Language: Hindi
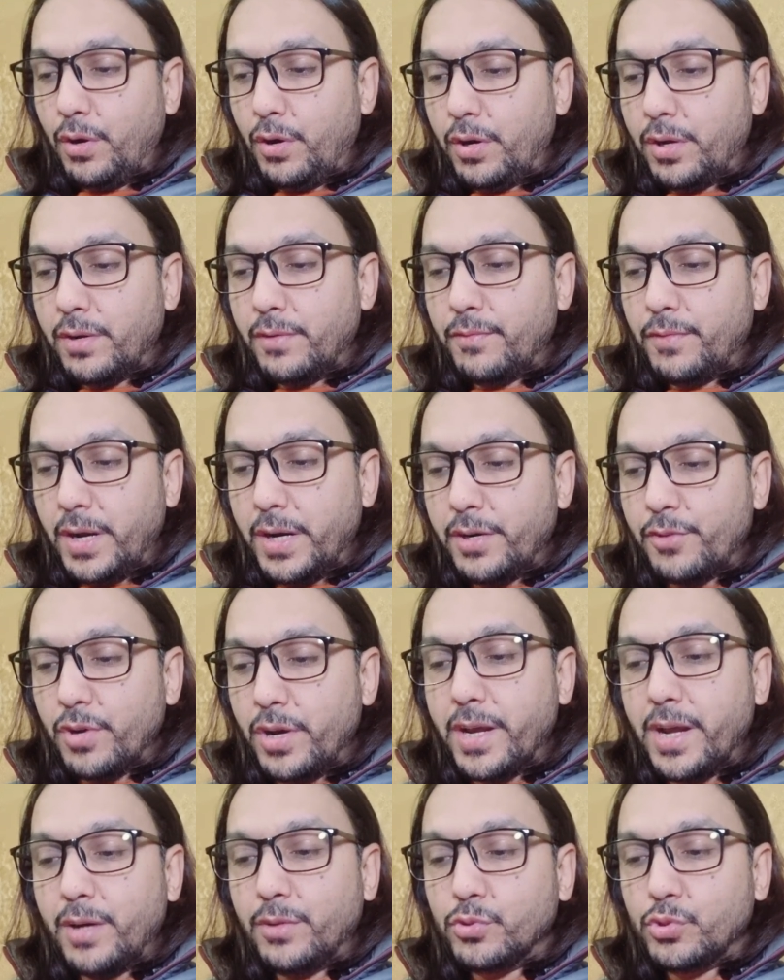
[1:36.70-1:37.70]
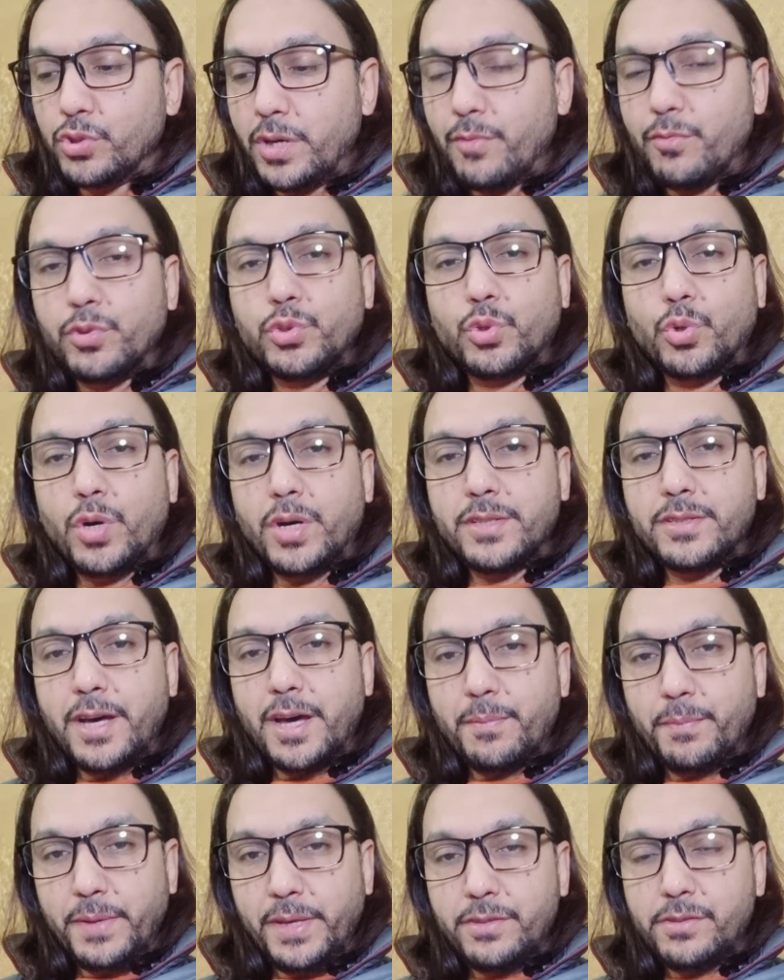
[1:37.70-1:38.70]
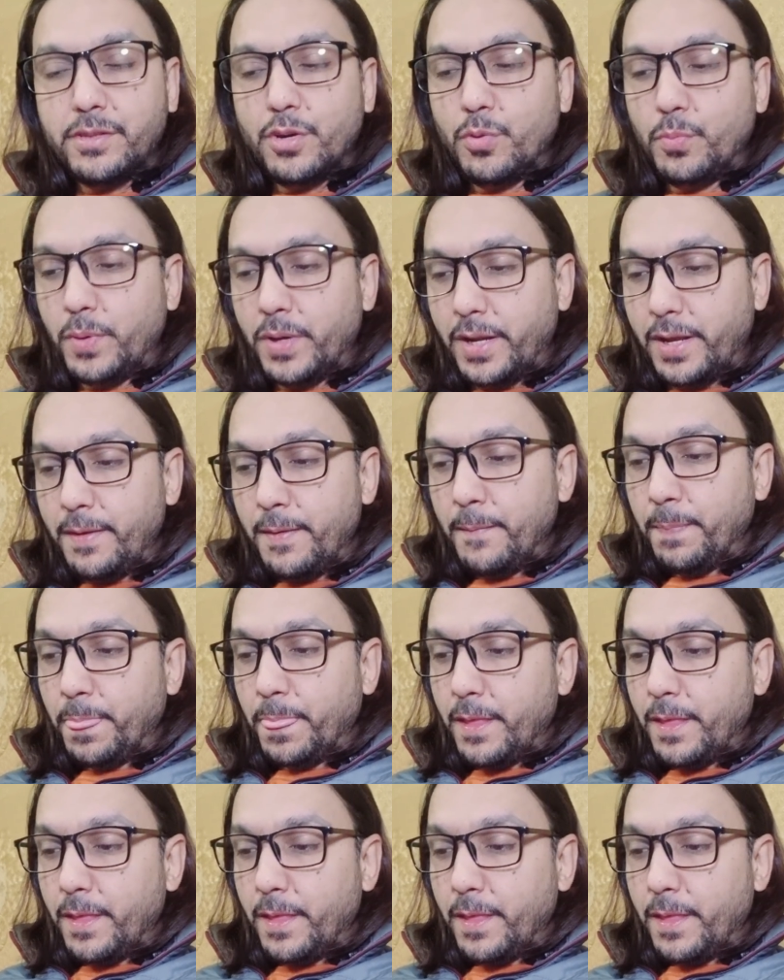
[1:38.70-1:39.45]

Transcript: और वन ट्रॉय जो है वो दो हज़ार बीस के ऊपर है